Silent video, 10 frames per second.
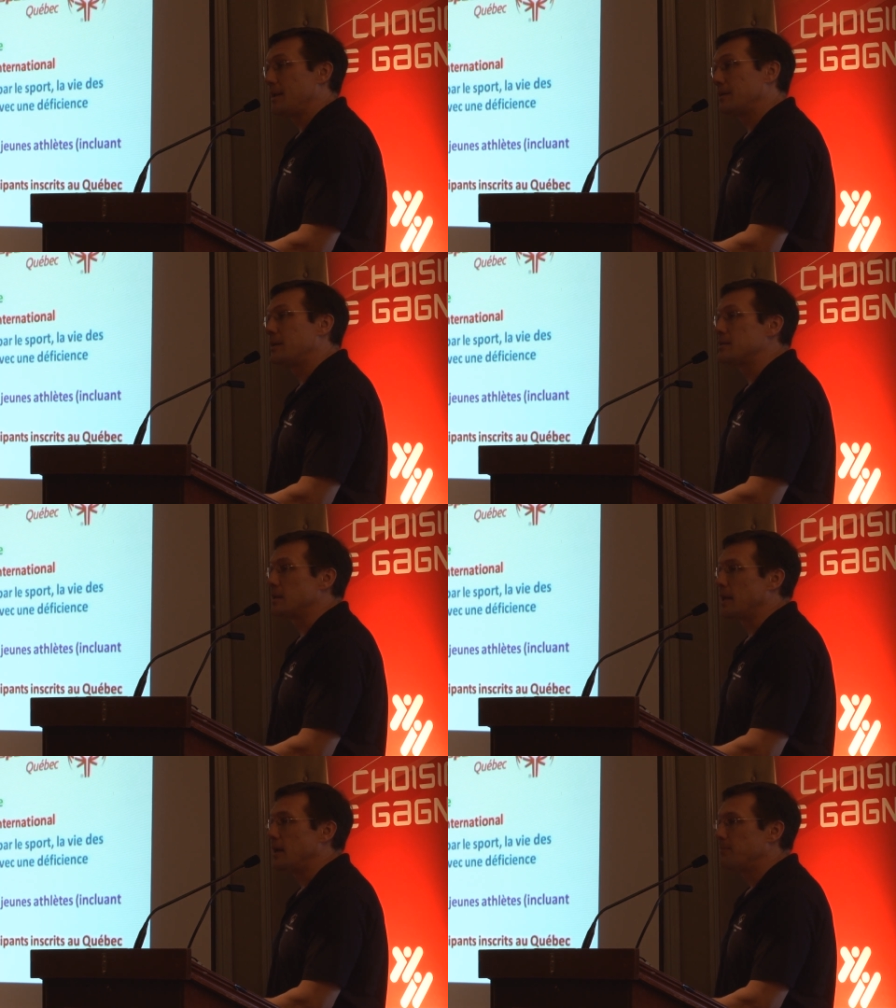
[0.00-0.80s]

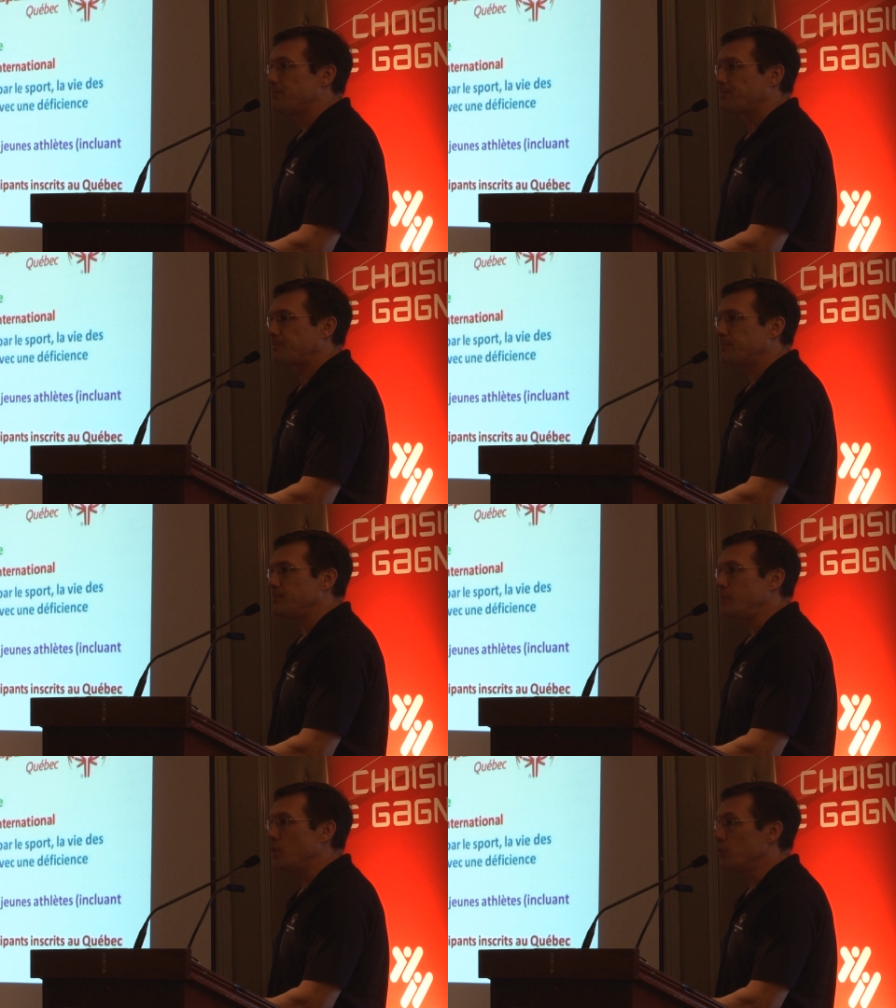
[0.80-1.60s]
international,
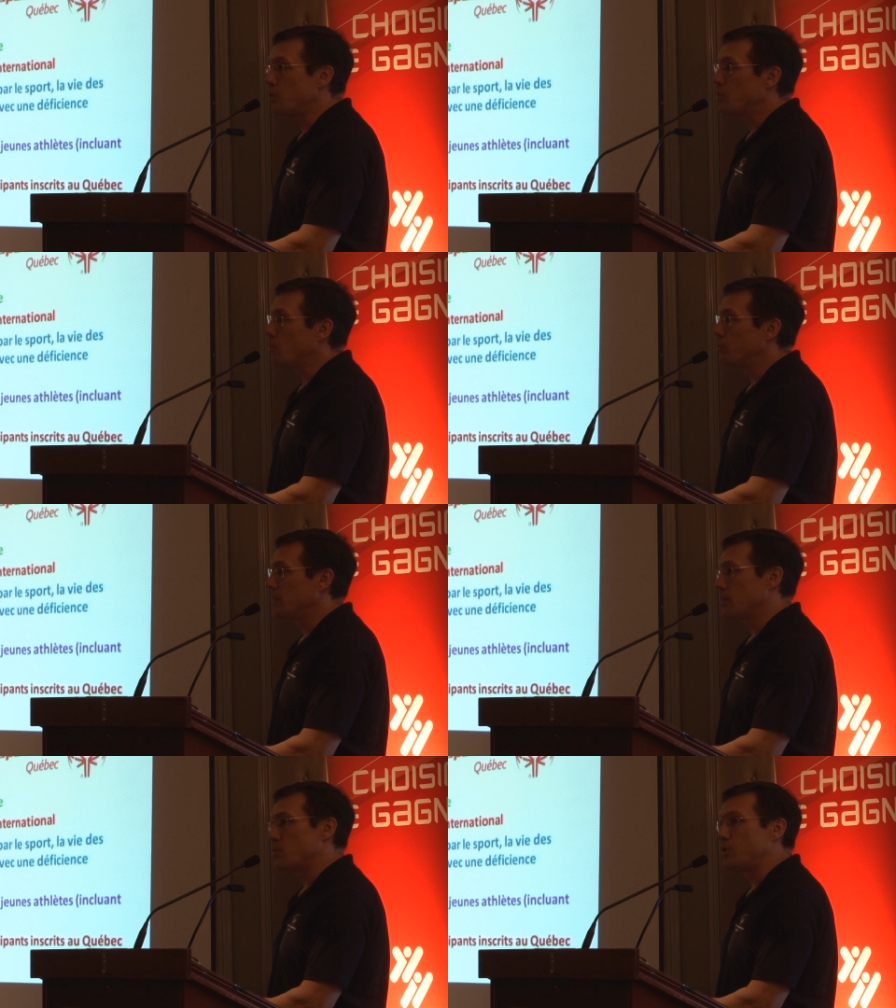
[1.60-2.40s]
donc
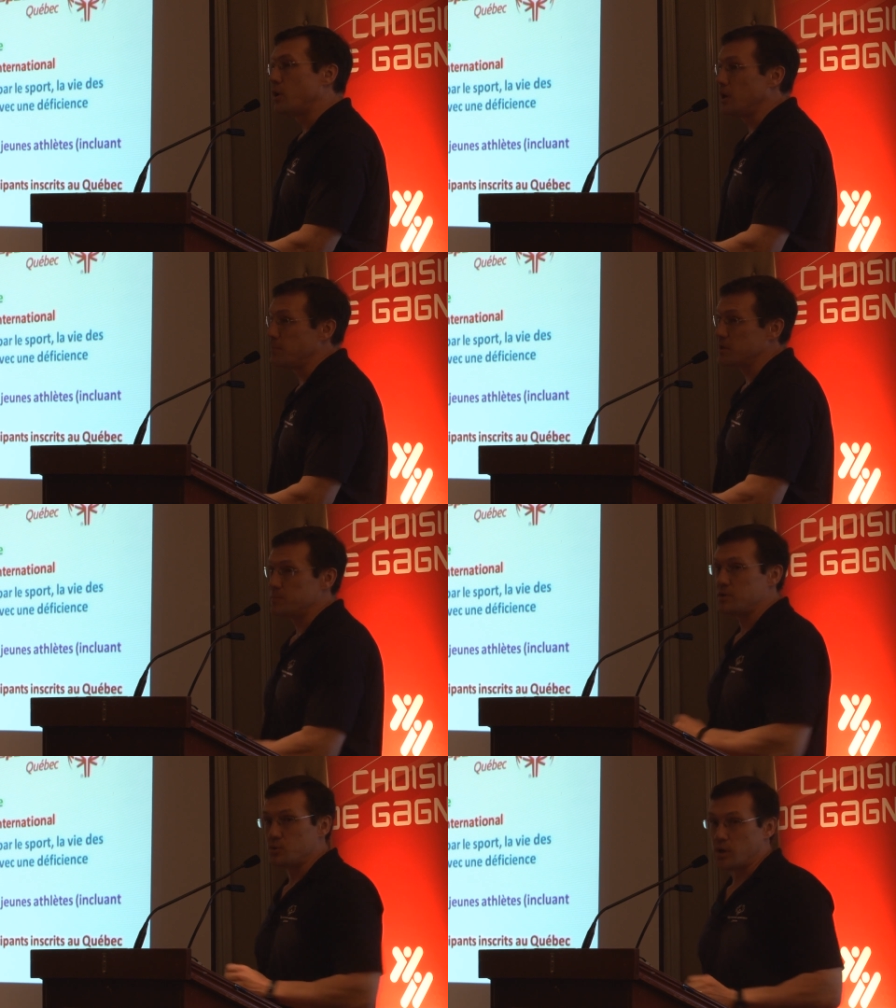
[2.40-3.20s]
autant qu'on a Olympique
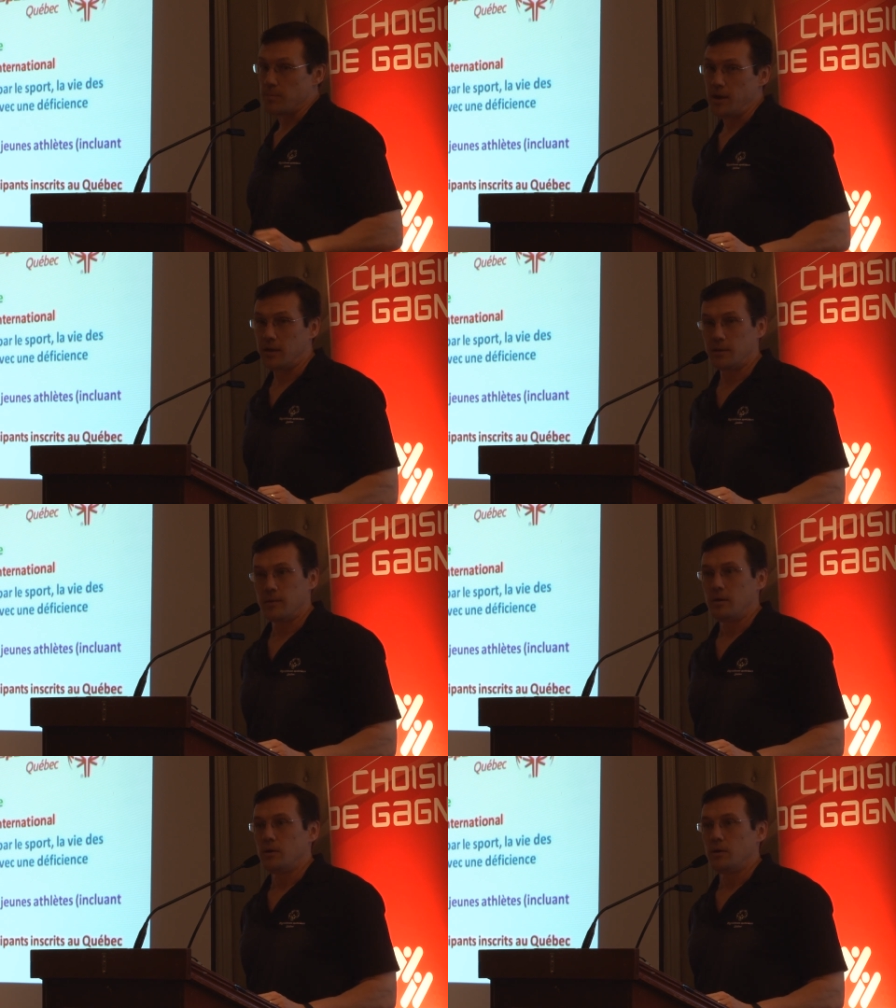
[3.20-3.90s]
spéciaux Québec,